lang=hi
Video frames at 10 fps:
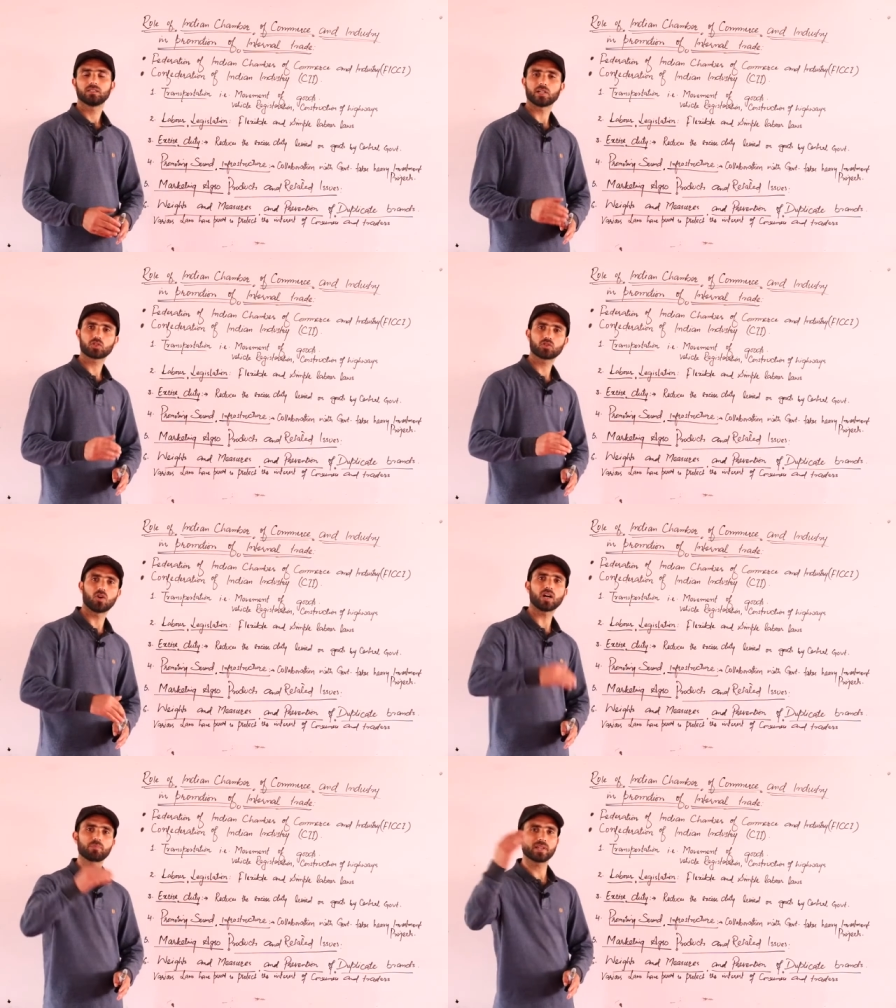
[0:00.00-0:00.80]
दैट्स
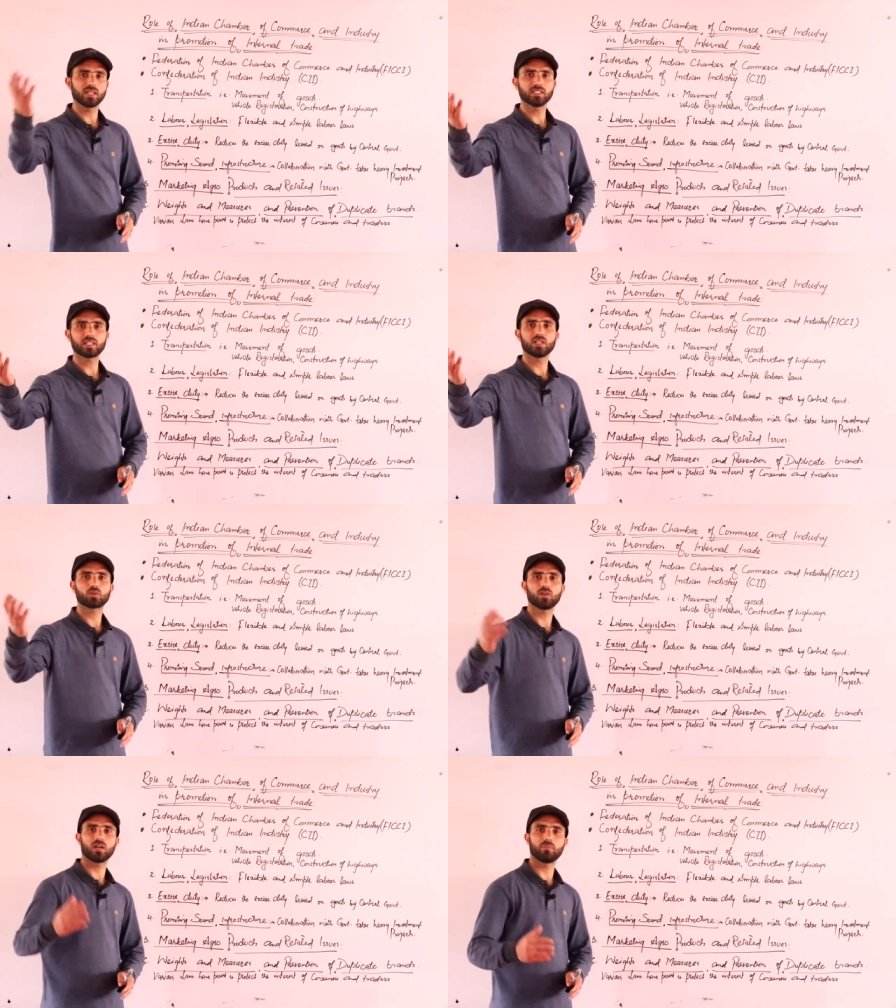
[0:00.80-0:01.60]
नॉट बियॉन्ड द
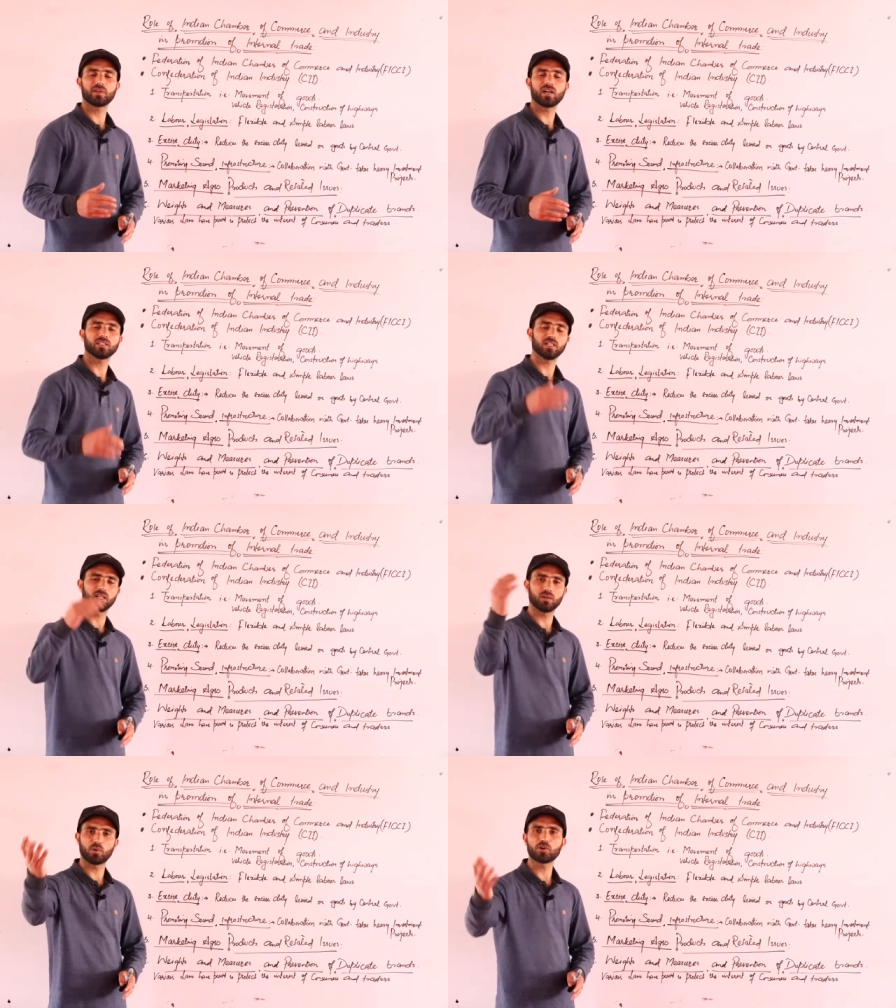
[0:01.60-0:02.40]
कंट्रोल बियॉन्ड द
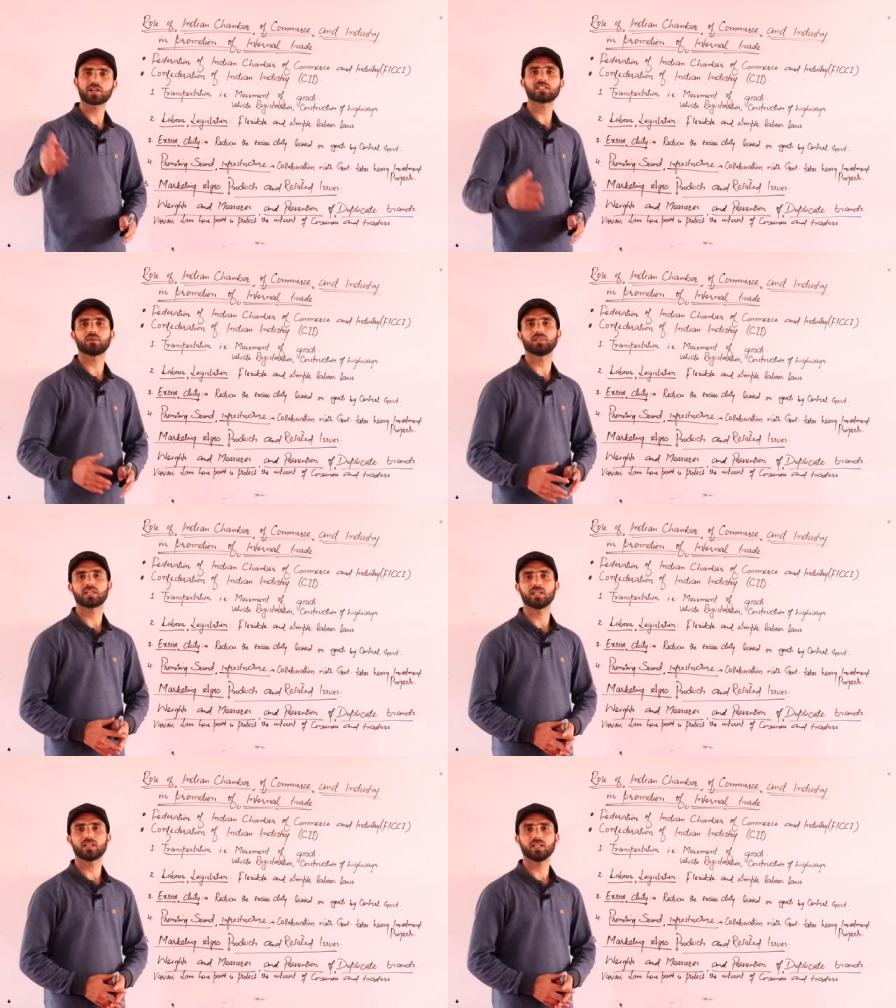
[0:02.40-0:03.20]
बाउंड्रीज ऑफ
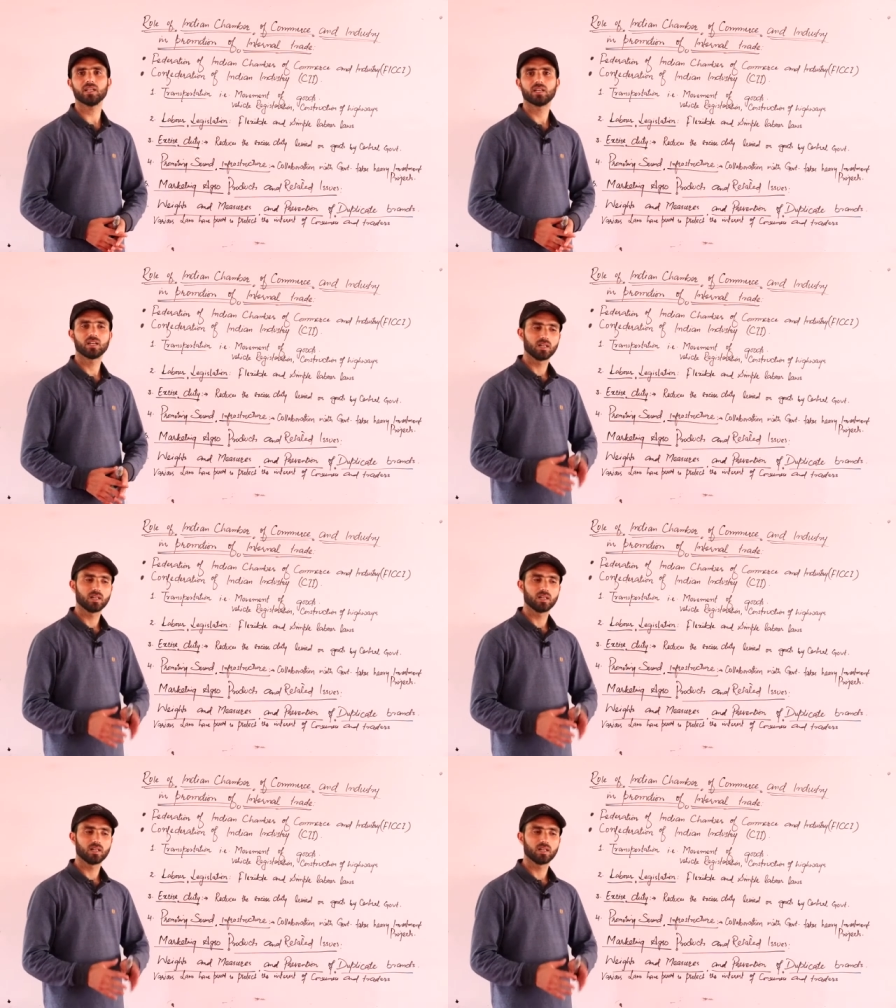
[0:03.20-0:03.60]
द कंट्री